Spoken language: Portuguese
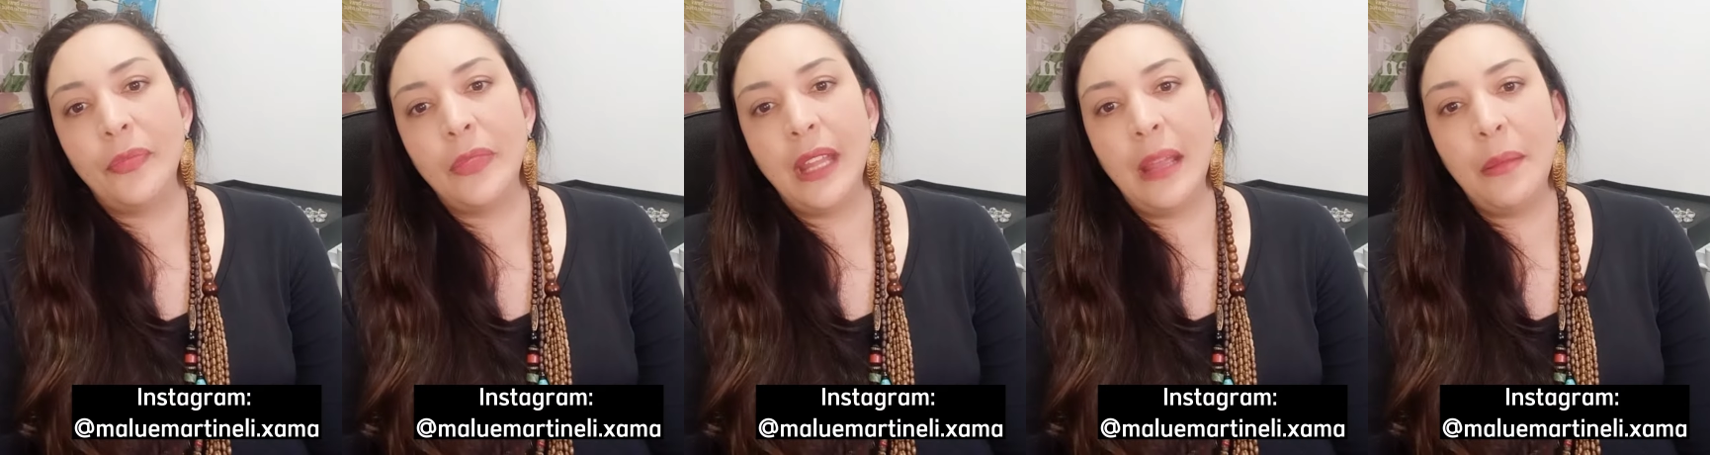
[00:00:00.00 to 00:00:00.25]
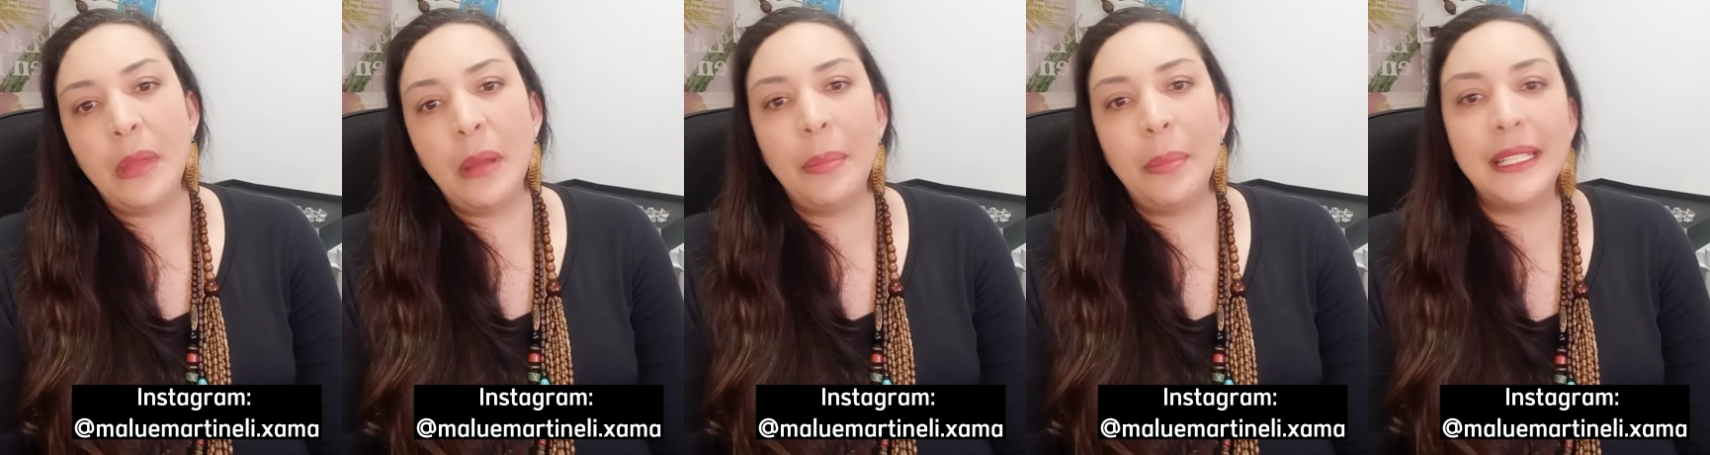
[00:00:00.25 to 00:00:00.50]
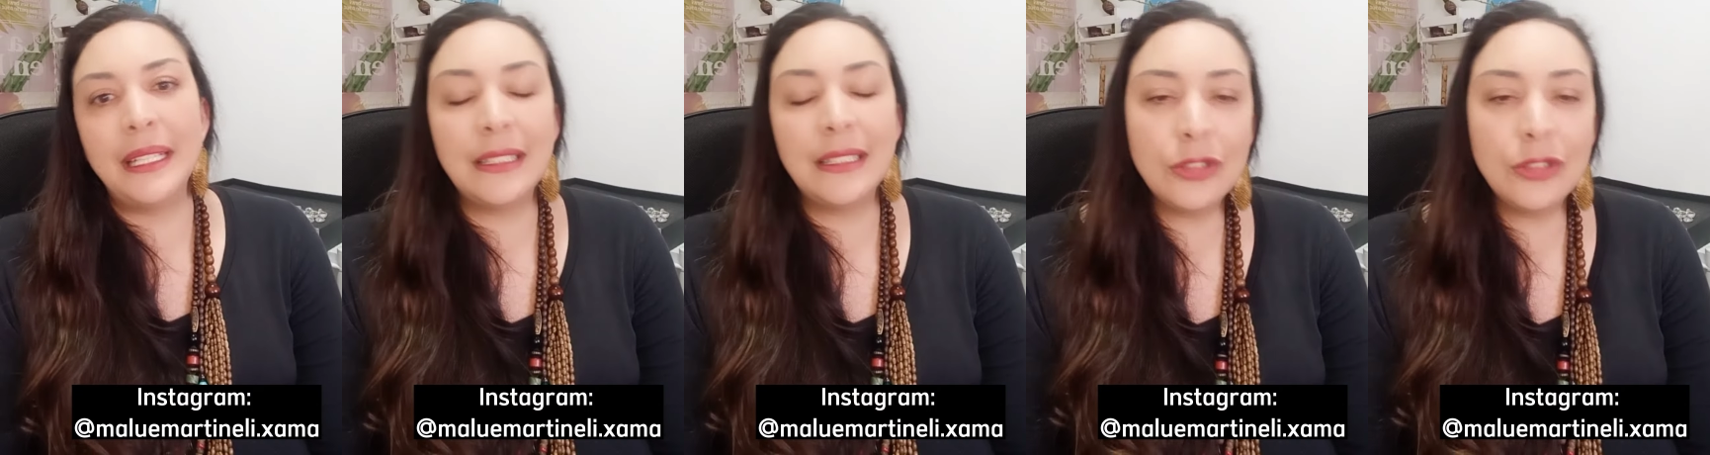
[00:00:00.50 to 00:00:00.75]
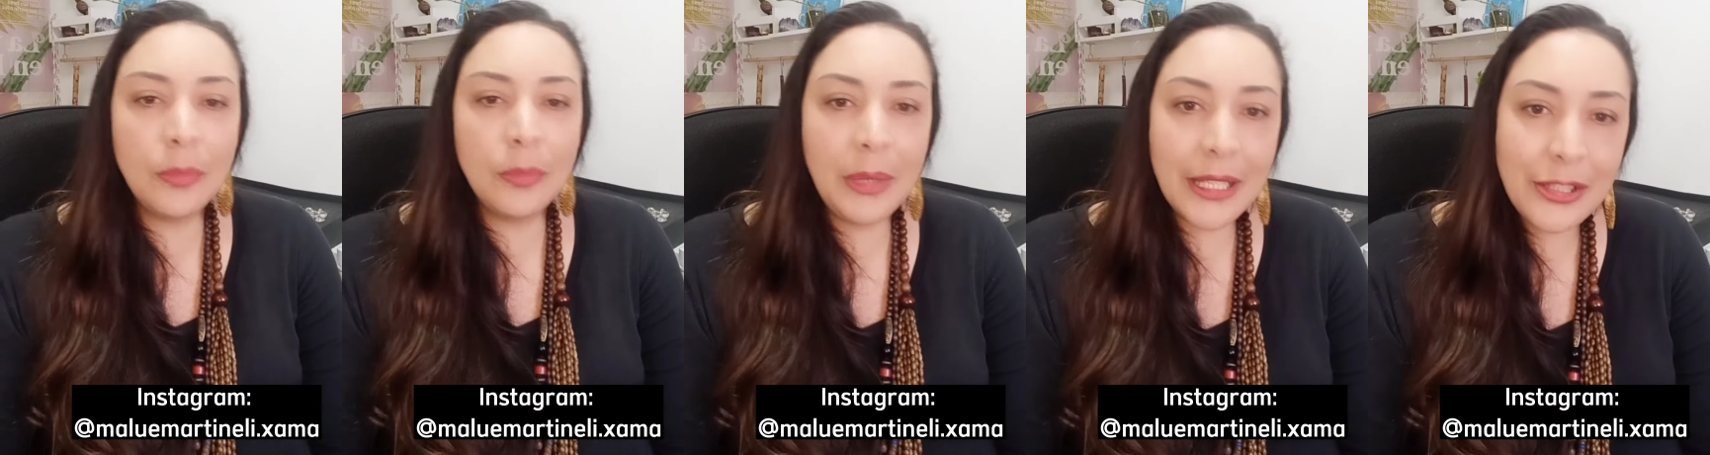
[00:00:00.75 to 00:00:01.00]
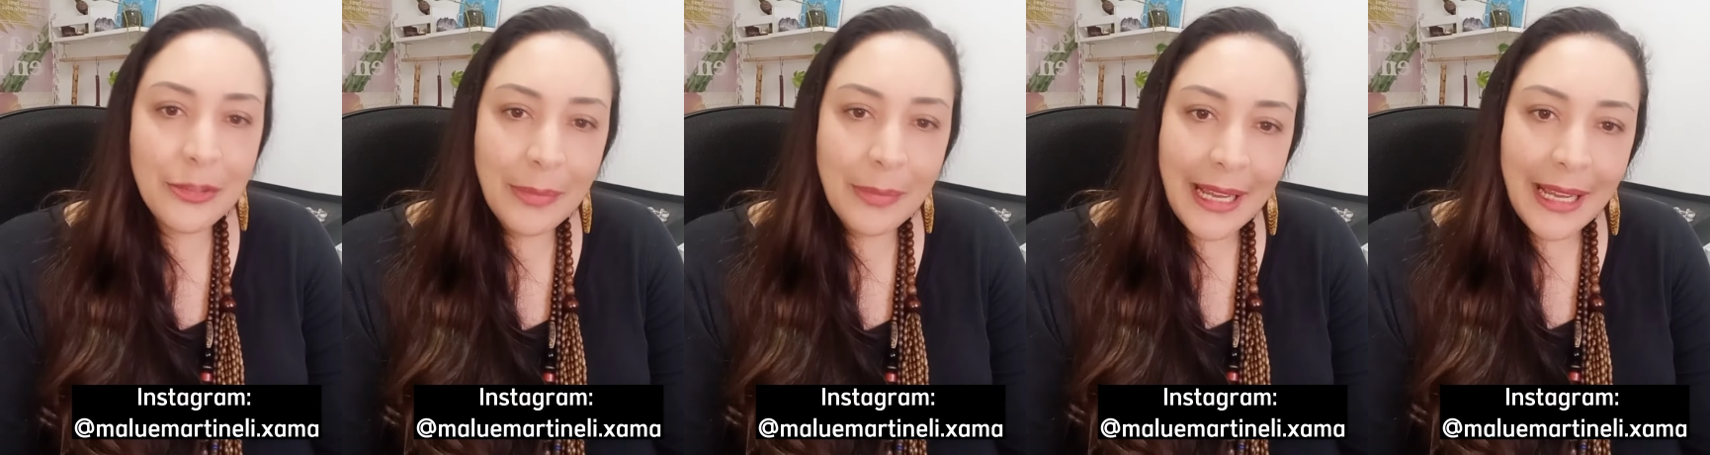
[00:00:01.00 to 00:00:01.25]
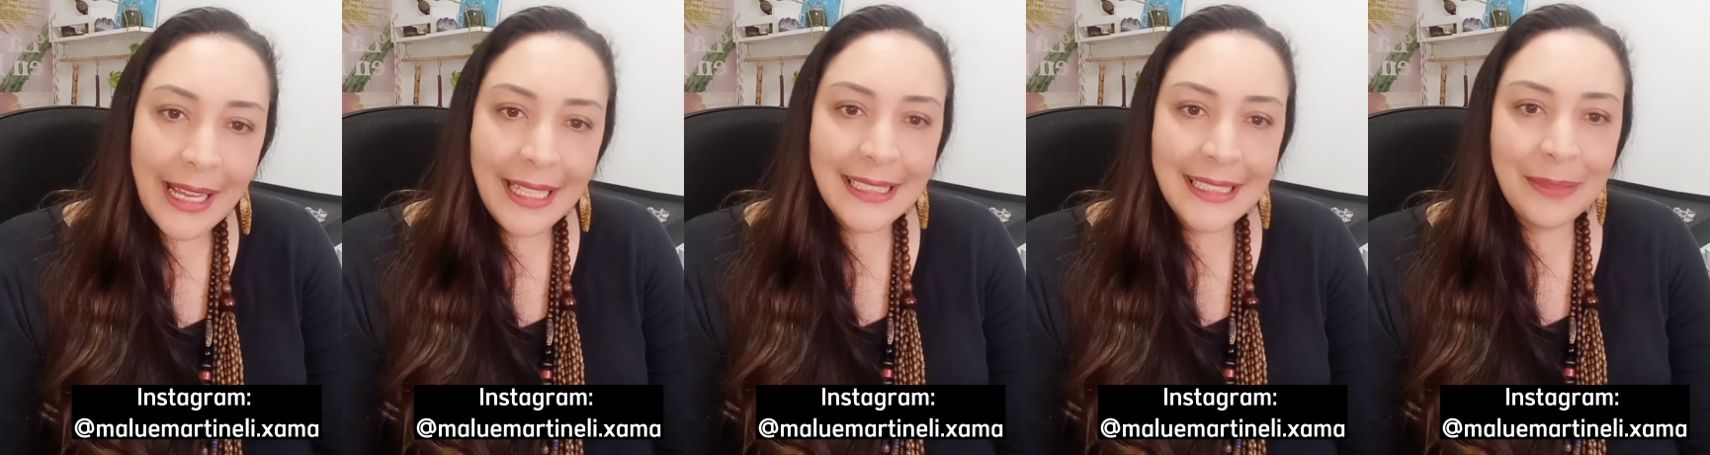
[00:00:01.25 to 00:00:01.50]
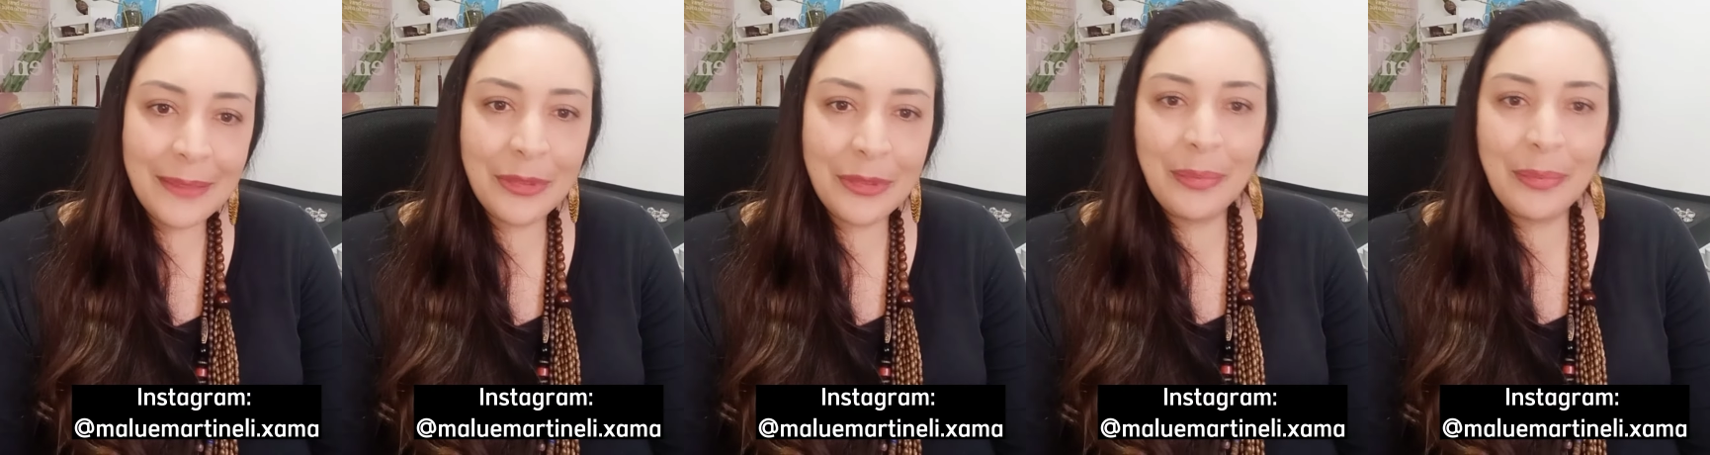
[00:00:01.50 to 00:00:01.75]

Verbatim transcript: Né? Minha pressão subia demais e